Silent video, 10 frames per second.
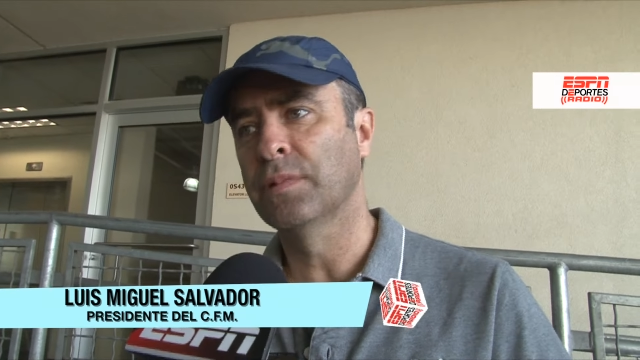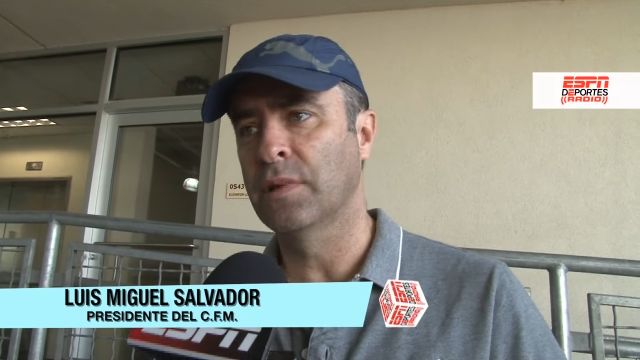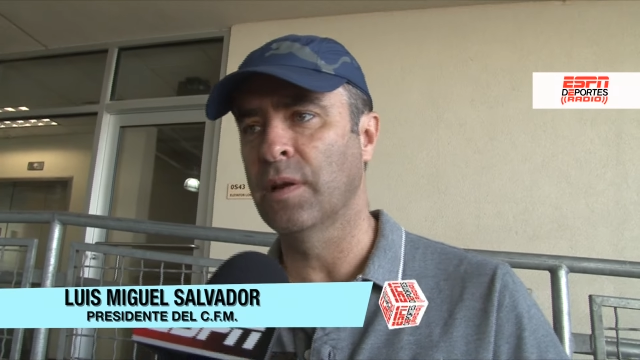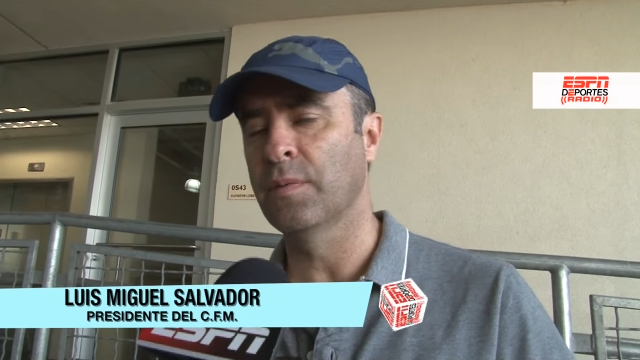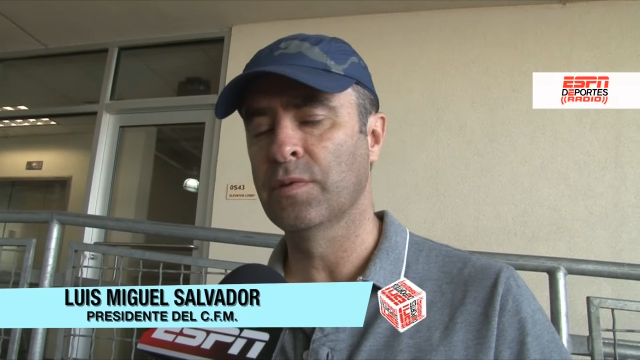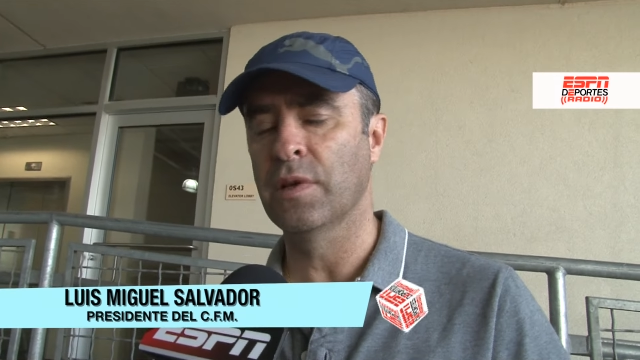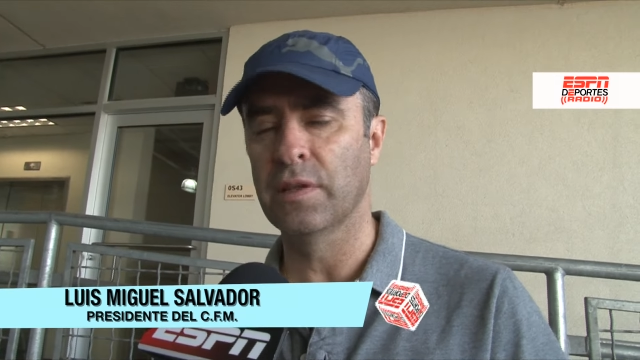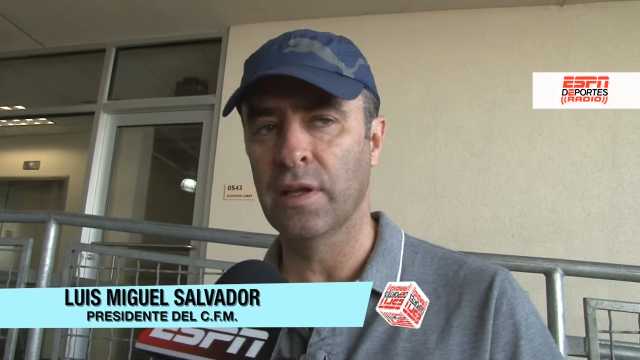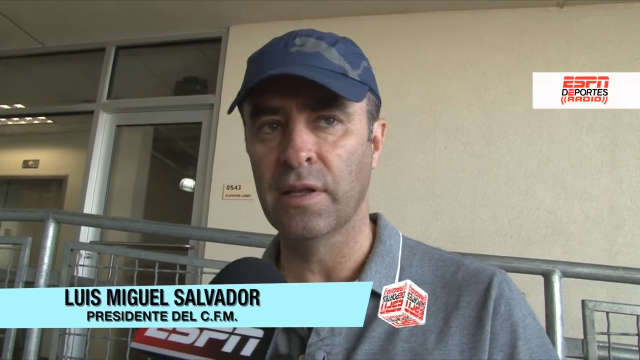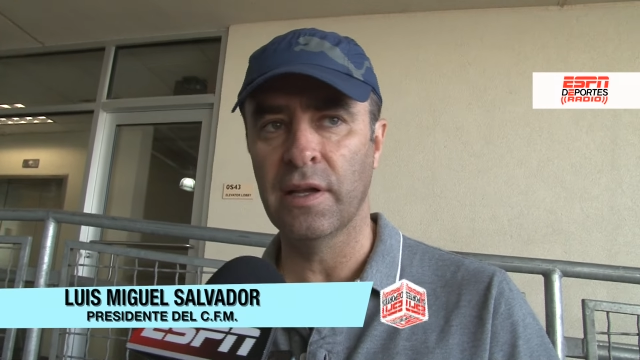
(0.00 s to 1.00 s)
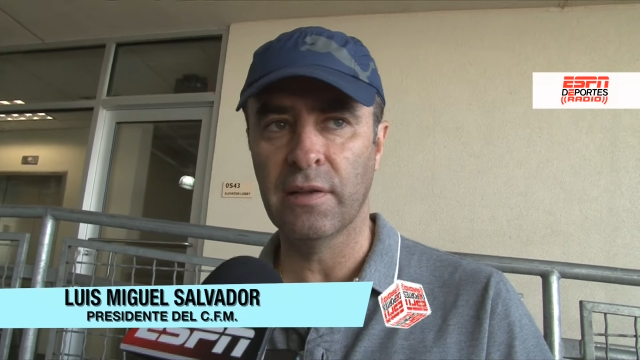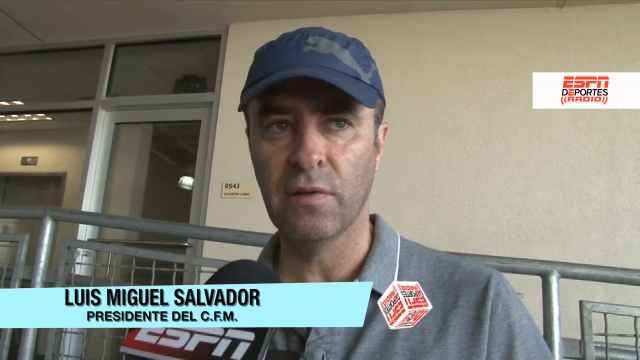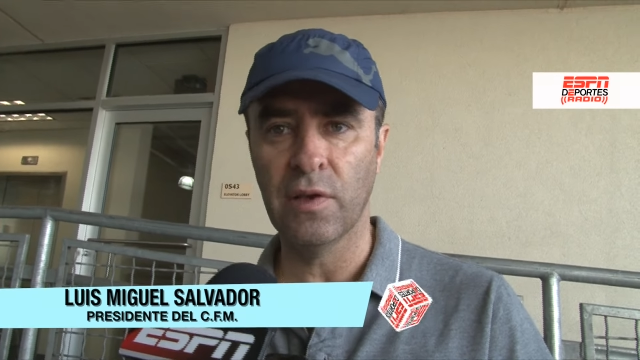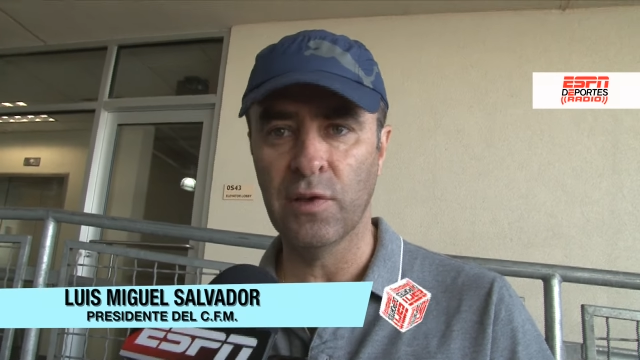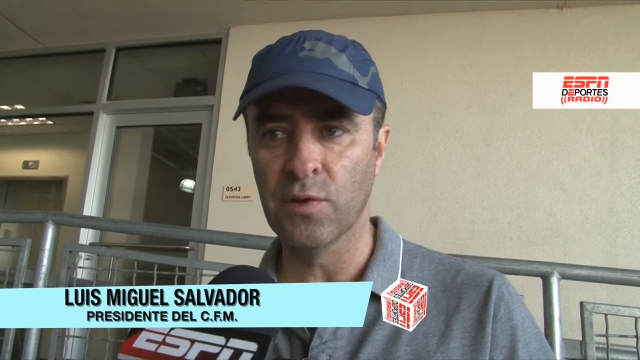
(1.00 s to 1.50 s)
tenemos que
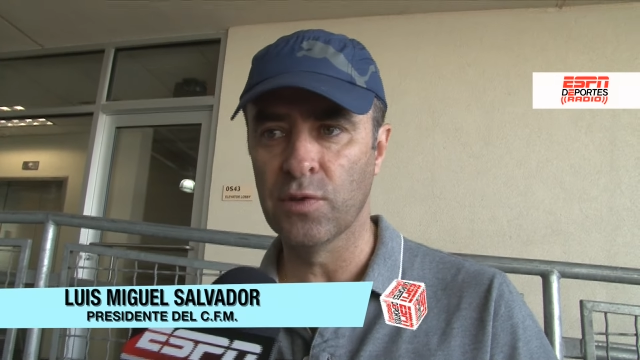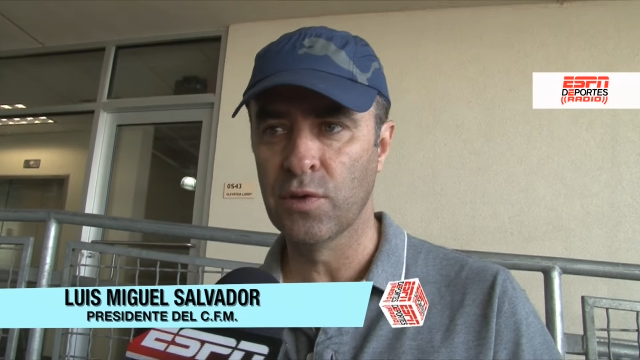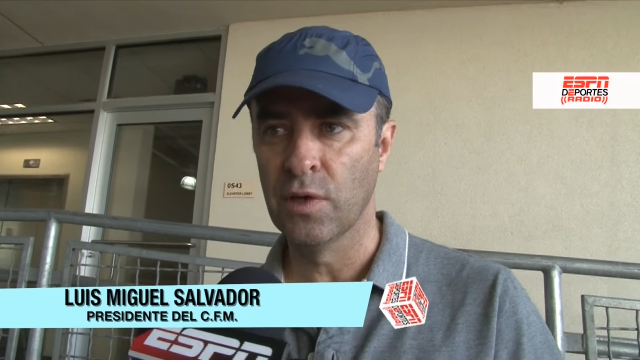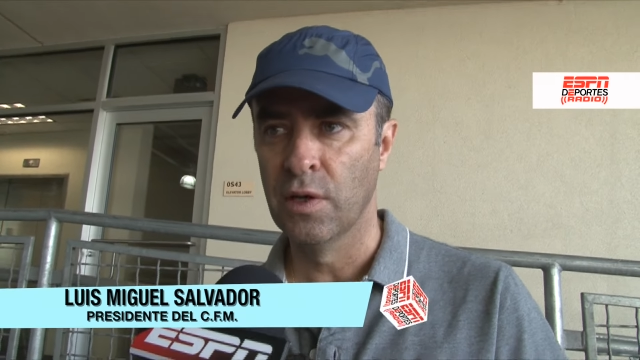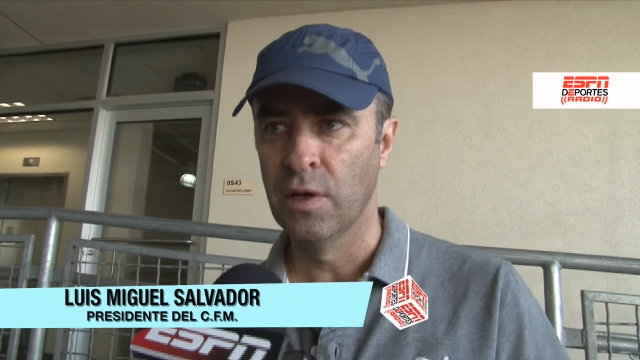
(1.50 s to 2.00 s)
entenderlo, ellos,